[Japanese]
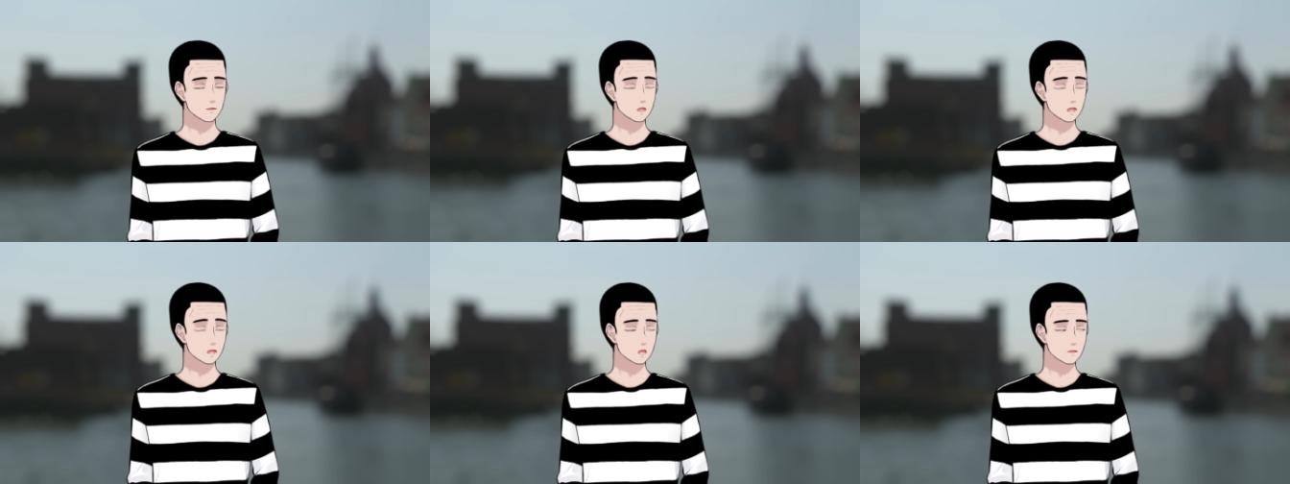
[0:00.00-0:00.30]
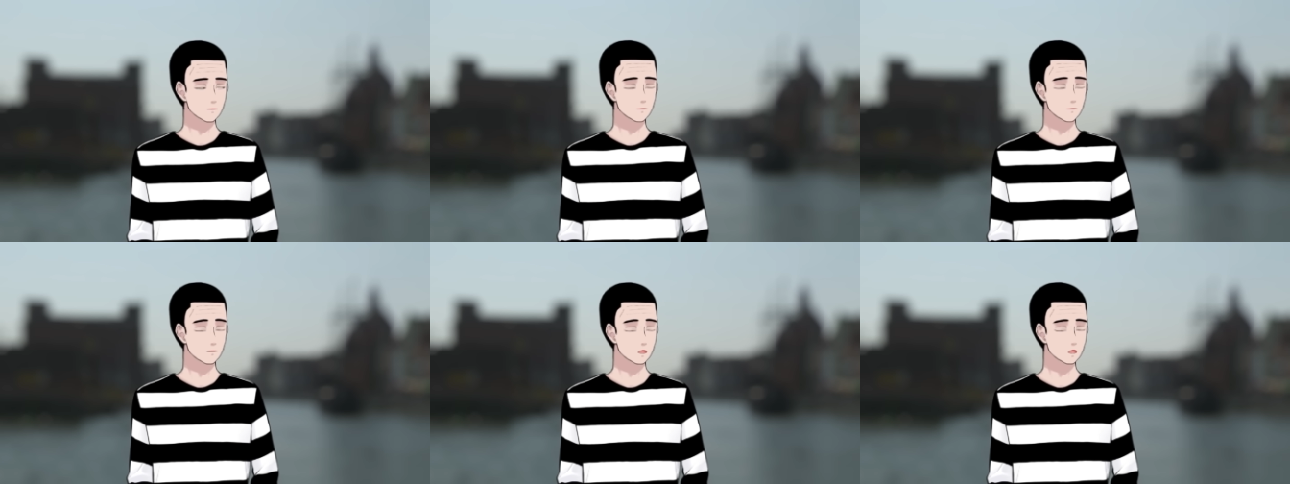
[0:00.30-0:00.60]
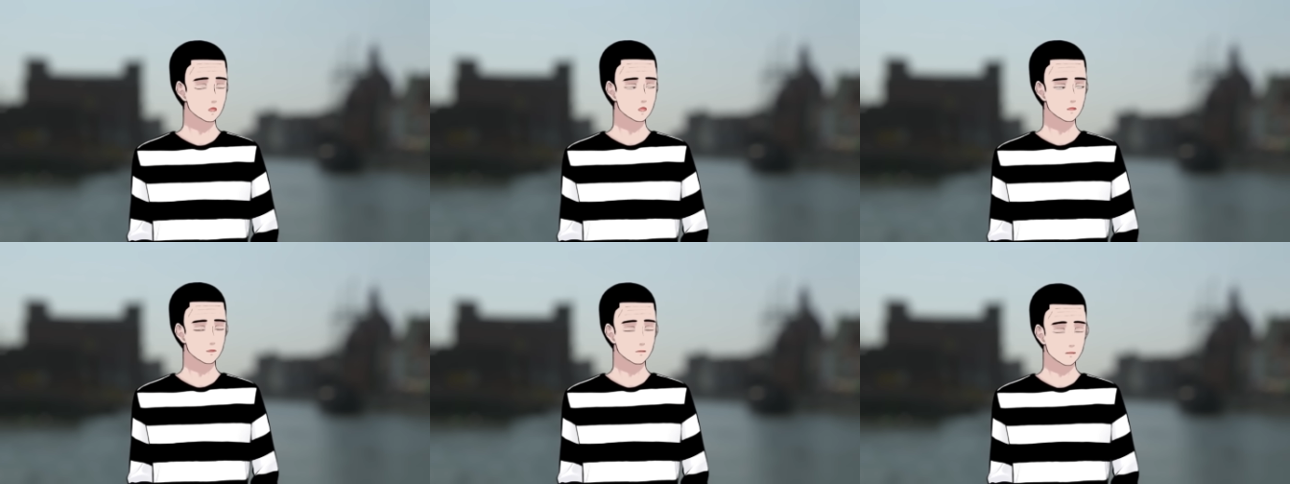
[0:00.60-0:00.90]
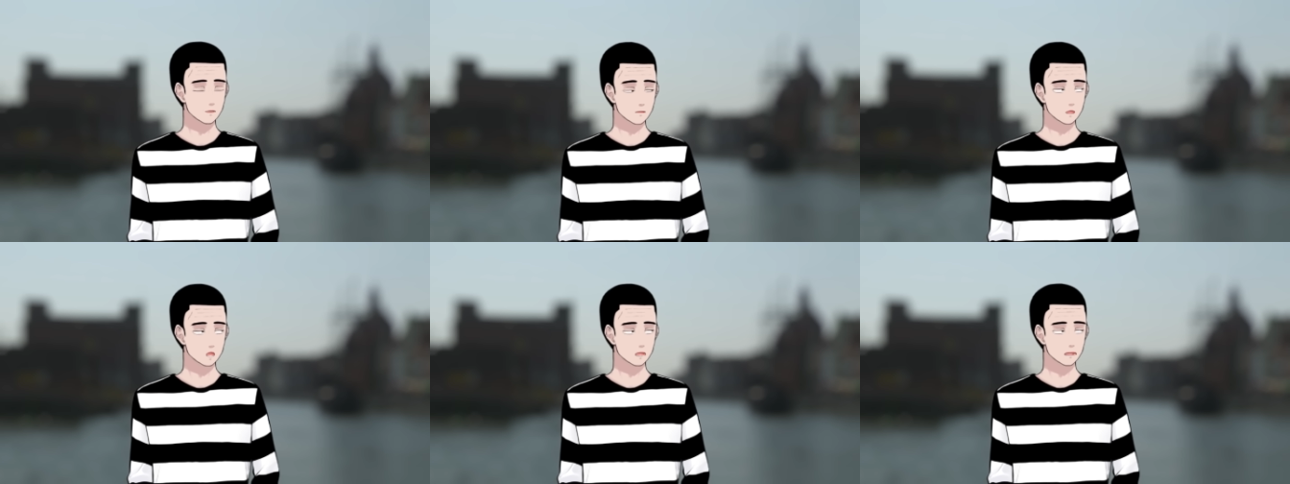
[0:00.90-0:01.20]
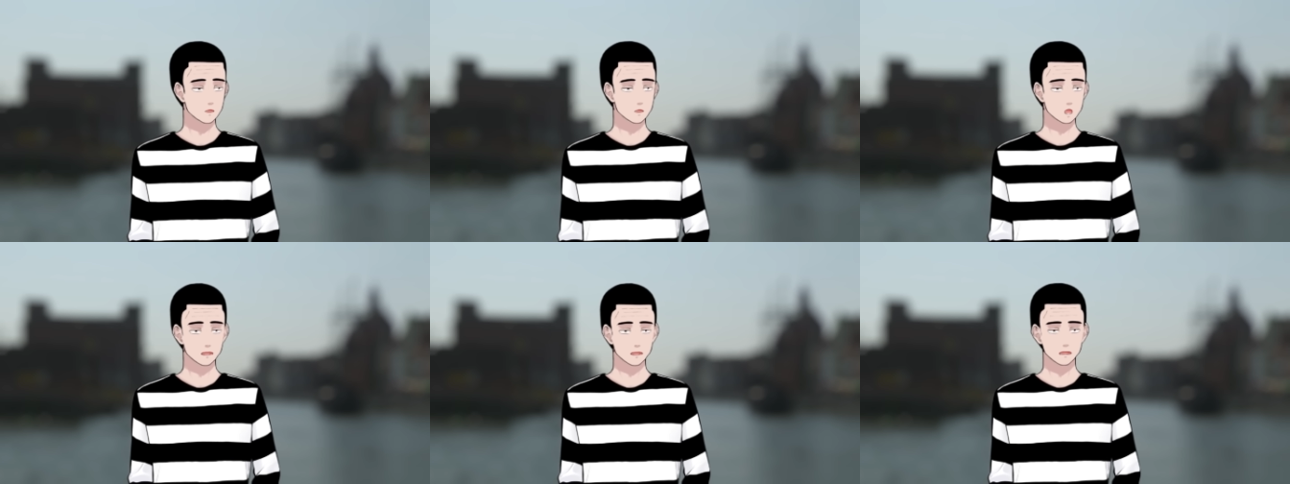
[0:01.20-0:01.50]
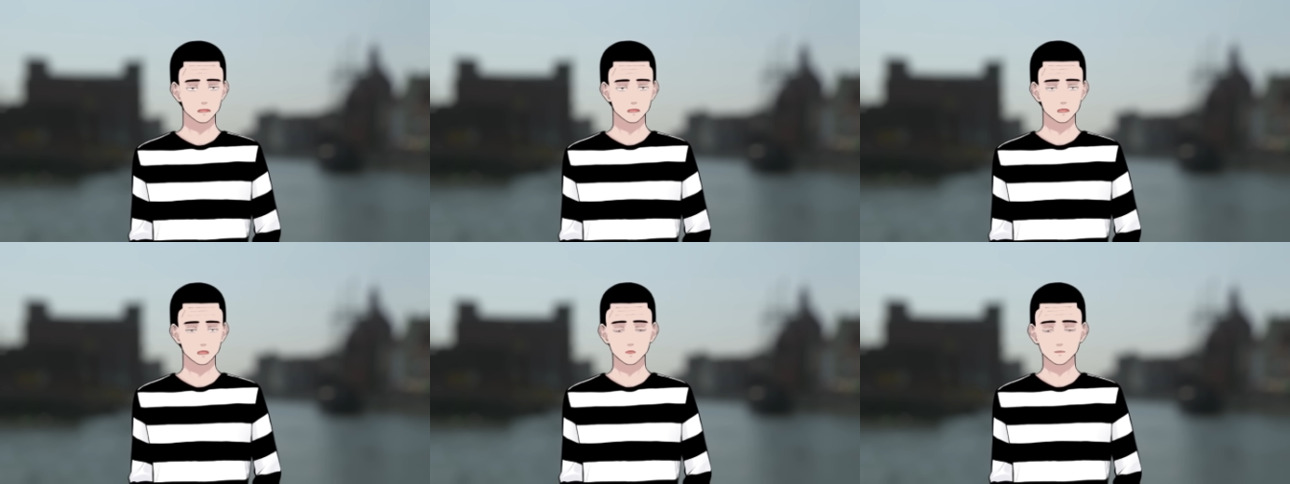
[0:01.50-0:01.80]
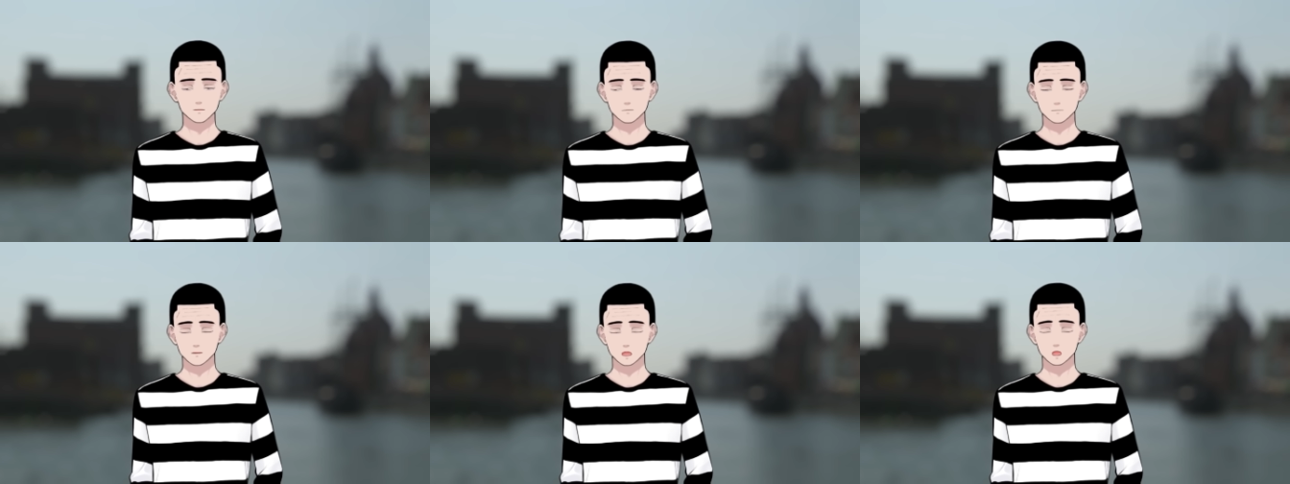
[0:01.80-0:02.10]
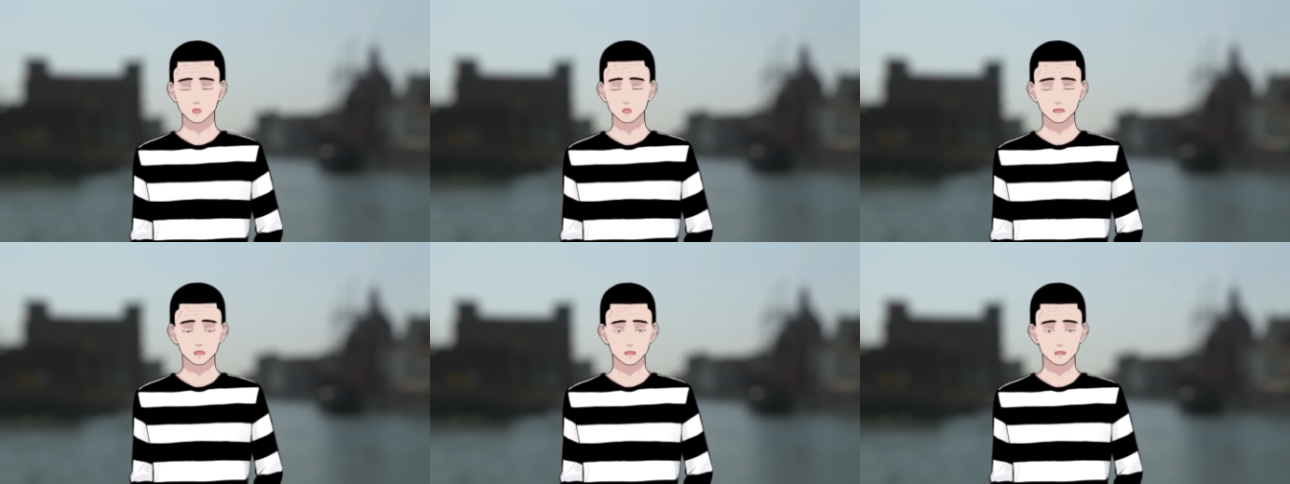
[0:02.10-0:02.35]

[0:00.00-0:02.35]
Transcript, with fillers: で通報を受けた警察が、